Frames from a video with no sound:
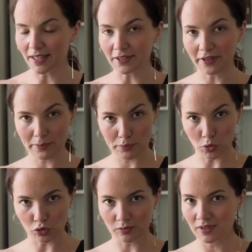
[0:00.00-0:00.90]

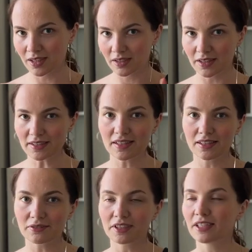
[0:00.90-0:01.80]
Наливаем мед.
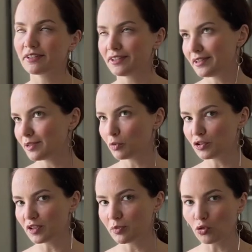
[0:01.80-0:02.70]
Если вы не хотите
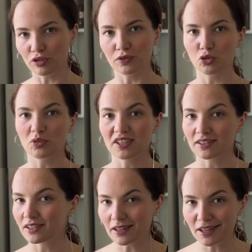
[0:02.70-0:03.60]
использовать мед, вы любите
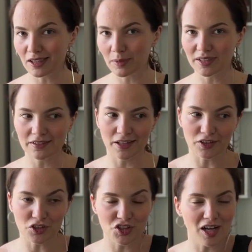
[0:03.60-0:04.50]
несладкий лимонад,
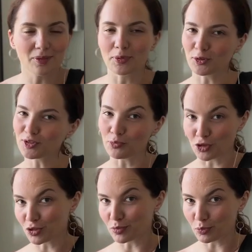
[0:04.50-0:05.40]
этот шаг просто
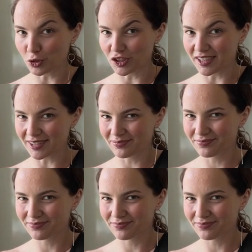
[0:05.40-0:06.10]
можно пропустить.